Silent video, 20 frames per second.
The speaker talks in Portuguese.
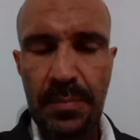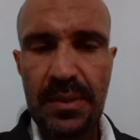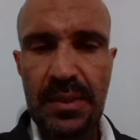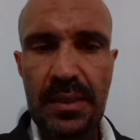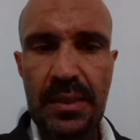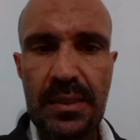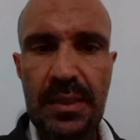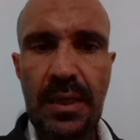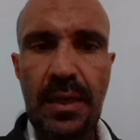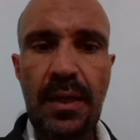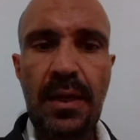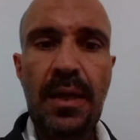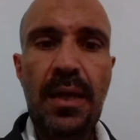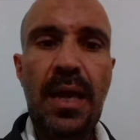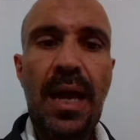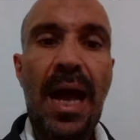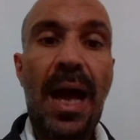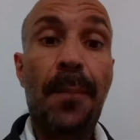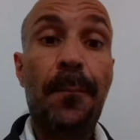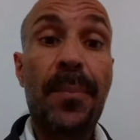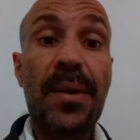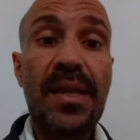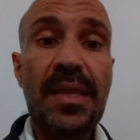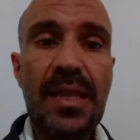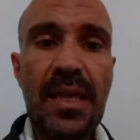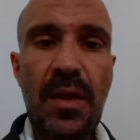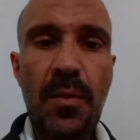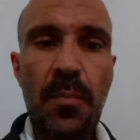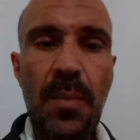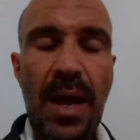precisa
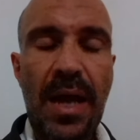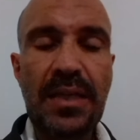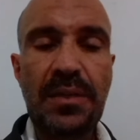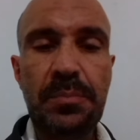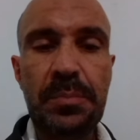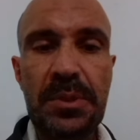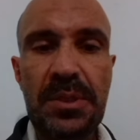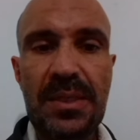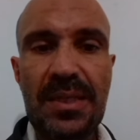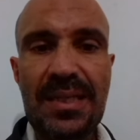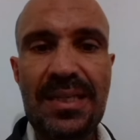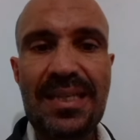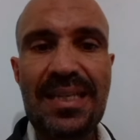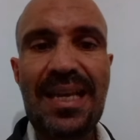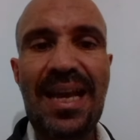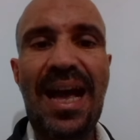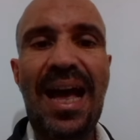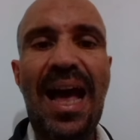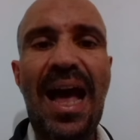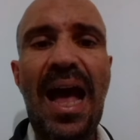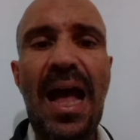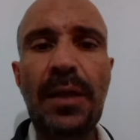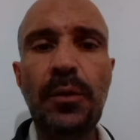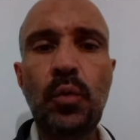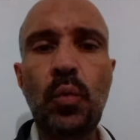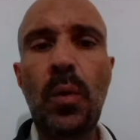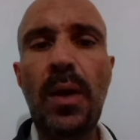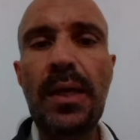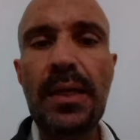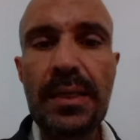aprender mais, precisa se
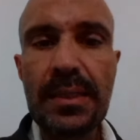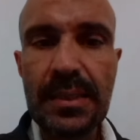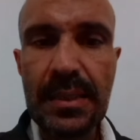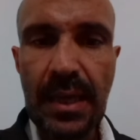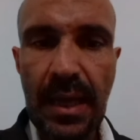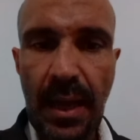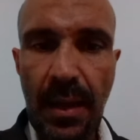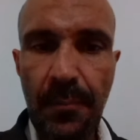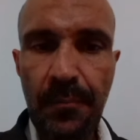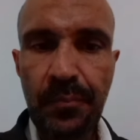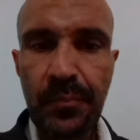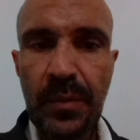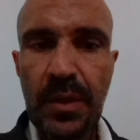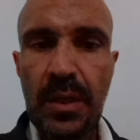atualizar.